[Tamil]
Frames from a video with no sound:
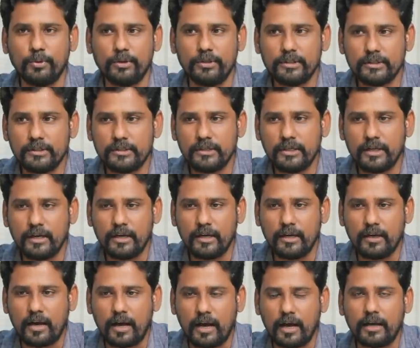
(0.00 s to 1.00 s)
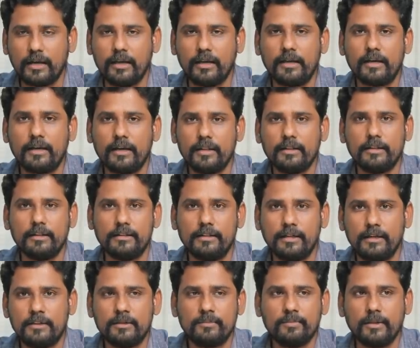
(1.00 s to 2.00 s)
போது அங்கே இருக்கிற அந்த
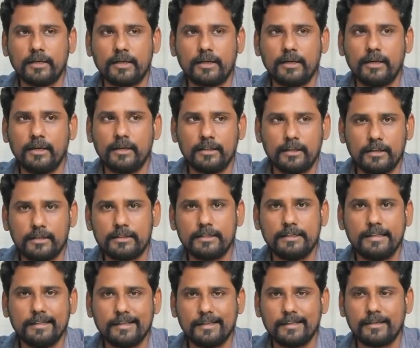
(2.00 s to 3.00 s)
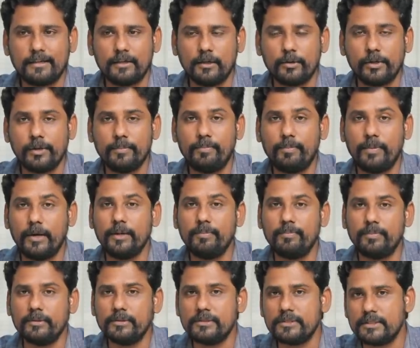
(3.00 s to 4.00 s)
தலித் மக்கள் தலித் இளைஞர்களுடைய
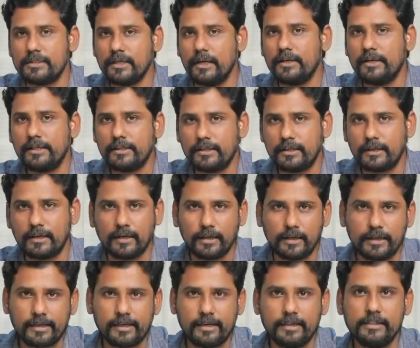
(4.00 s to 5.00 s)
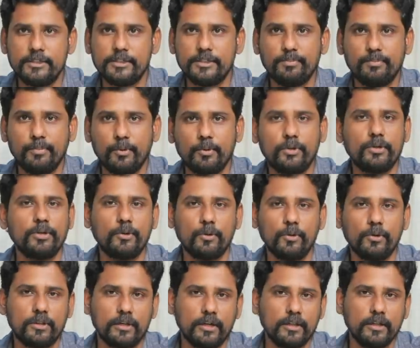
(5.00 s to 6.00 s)
படிப்பு சான்றிதழ்களை கிழிச்சு போட்டு
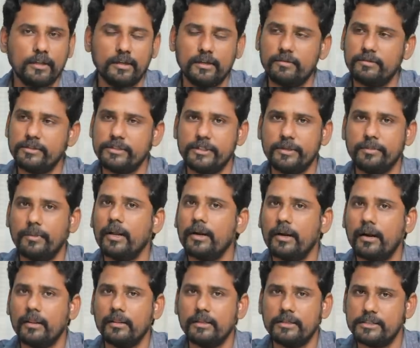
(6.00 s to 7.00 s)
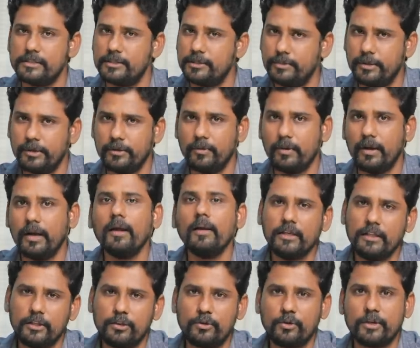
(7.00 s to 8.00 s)
கொளுத்துற விஷயம்லாம் நடந்துச்சு அப்படின்வாங்க
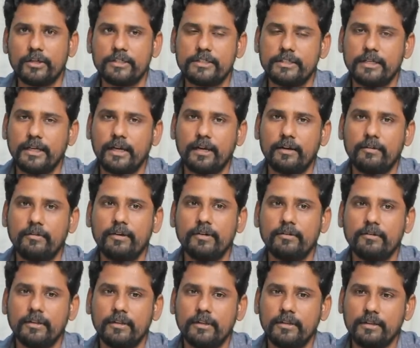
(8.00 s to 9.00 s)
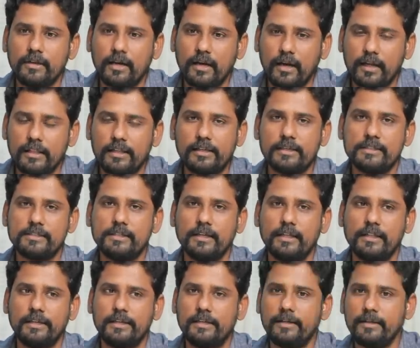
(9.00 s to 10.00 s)
இது தொடர்ச்சியாகவே வந்து ஆதிக்க
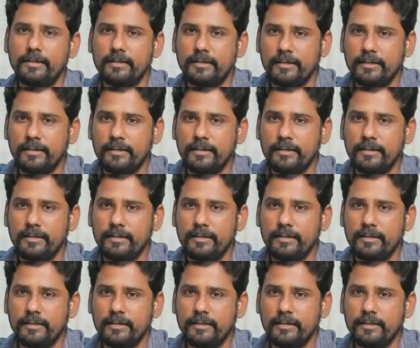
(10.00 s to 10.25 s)
சாதிக்கு